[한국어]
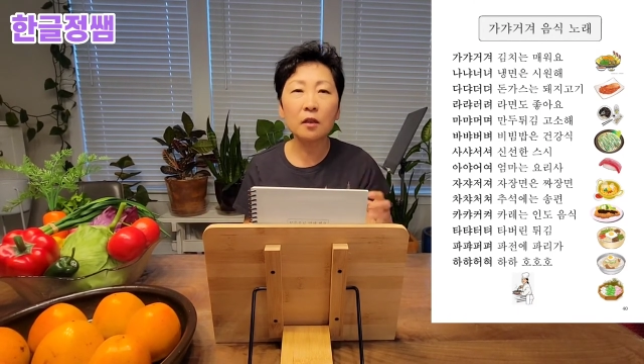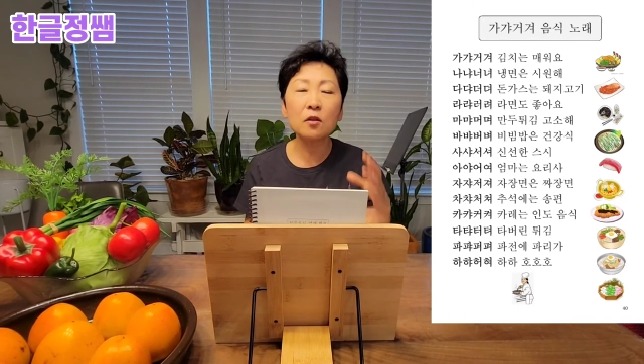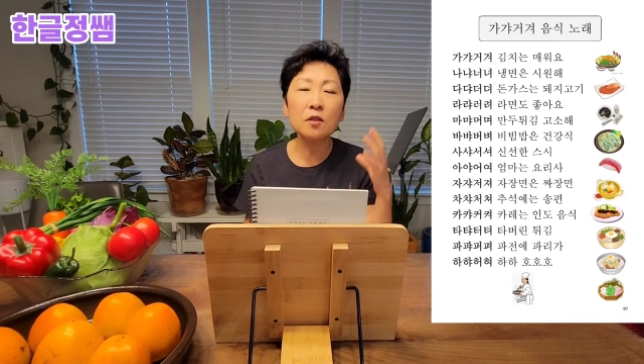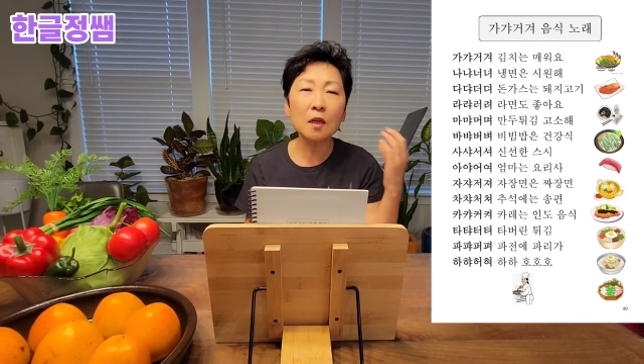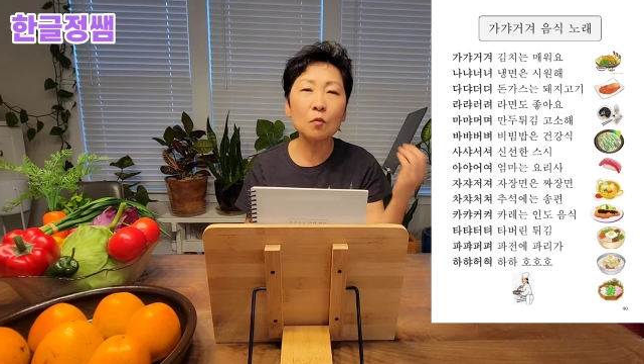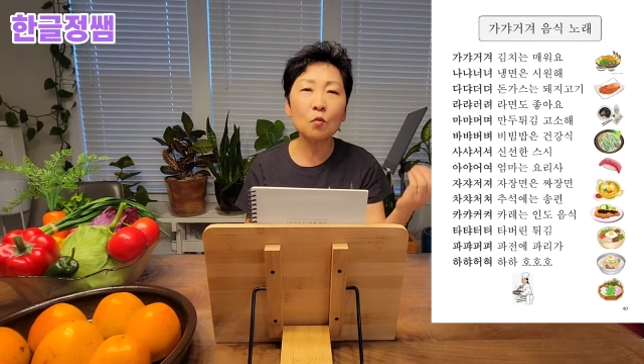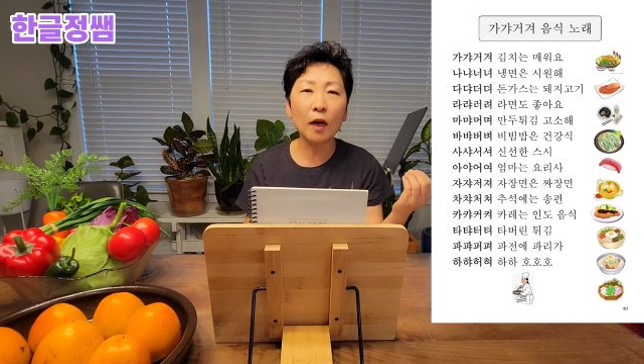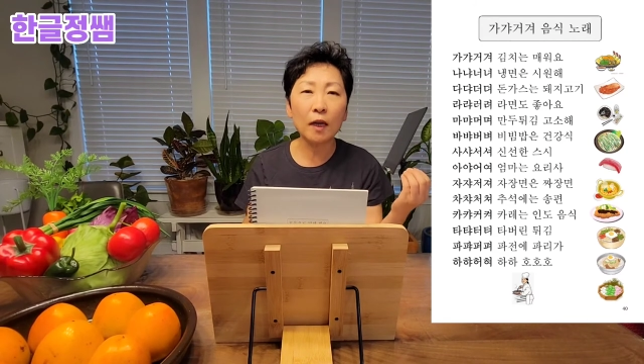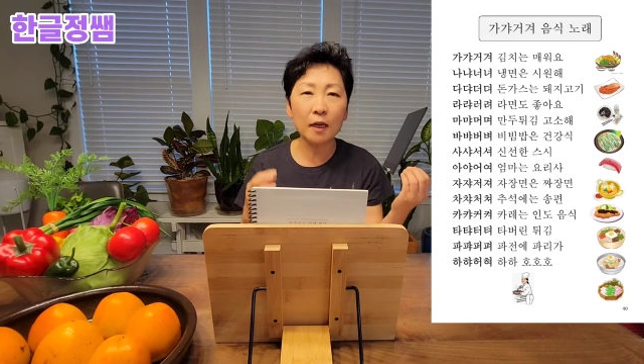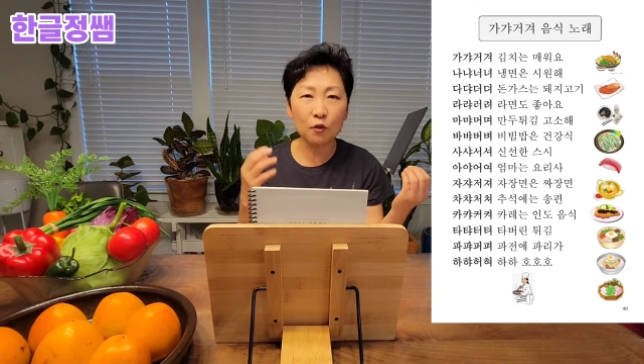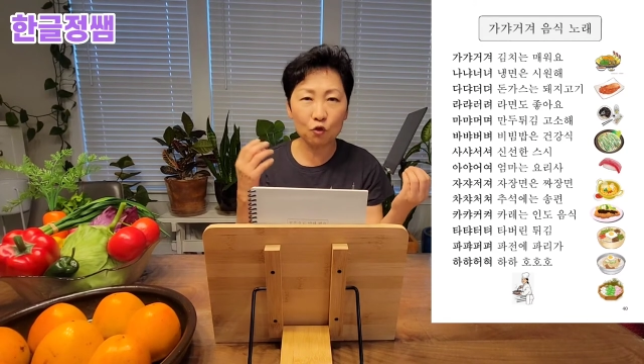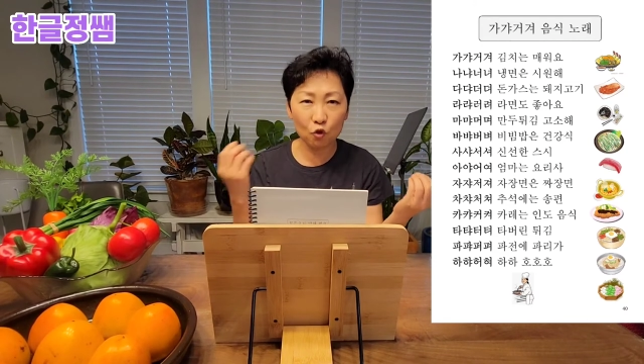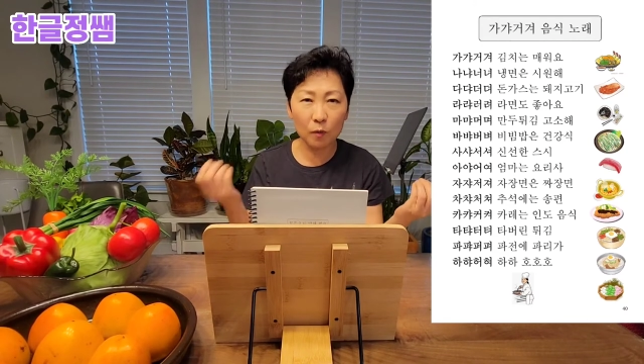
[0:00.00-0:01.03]
선생님과
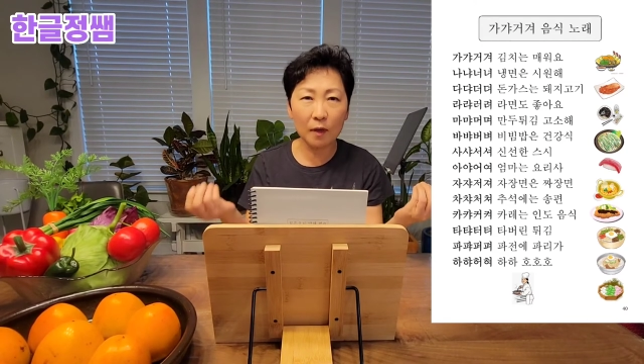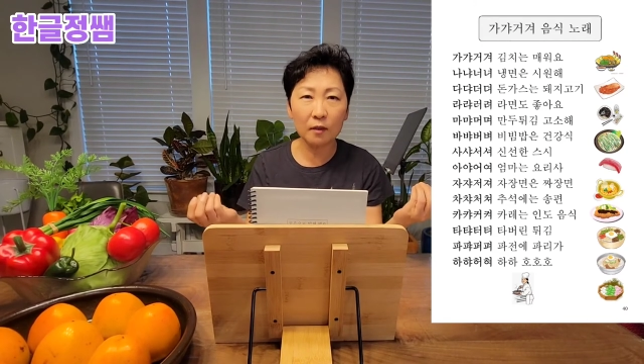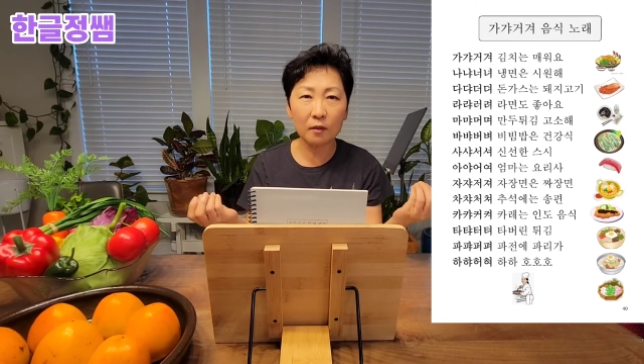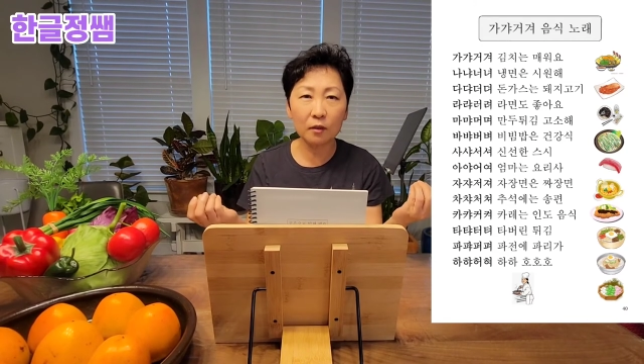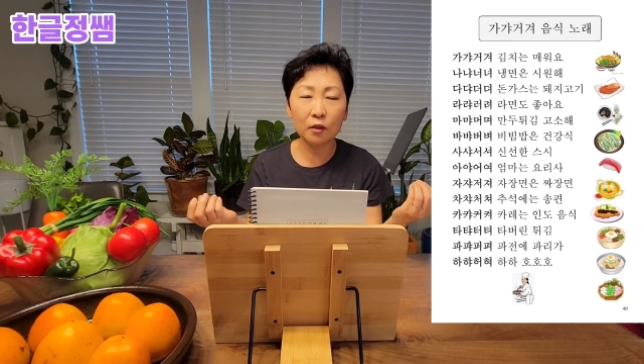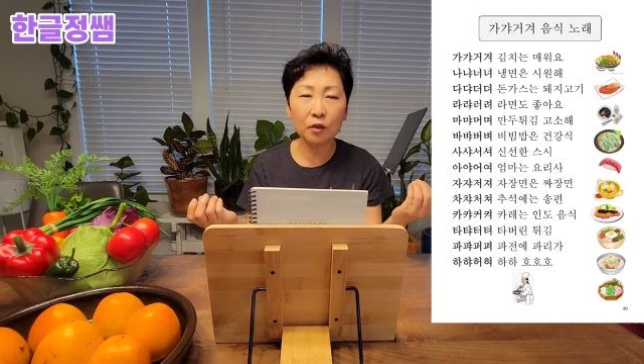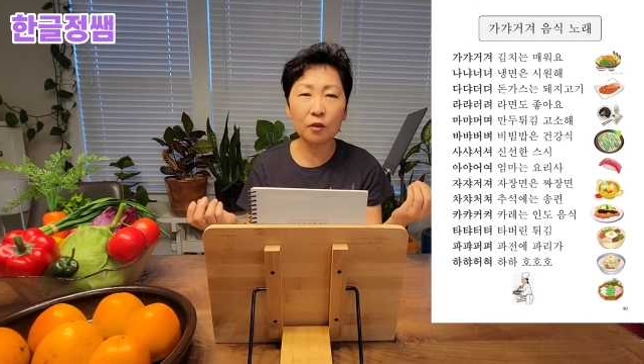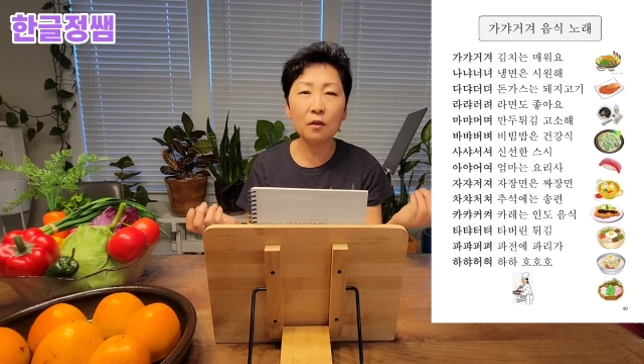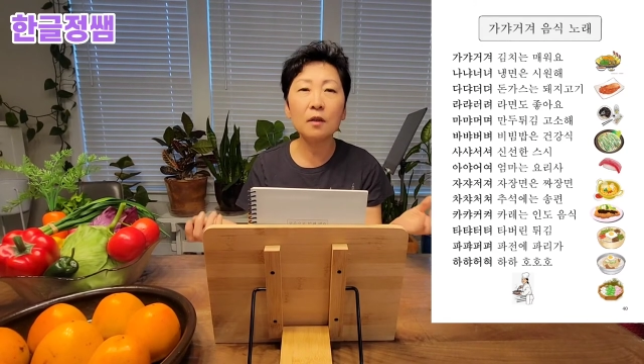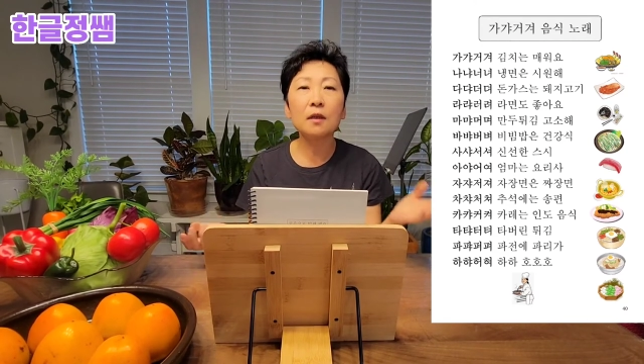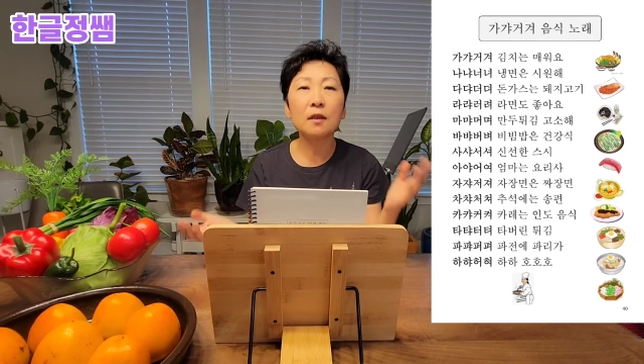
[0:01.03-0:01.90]
아이가 주고받는 거죠.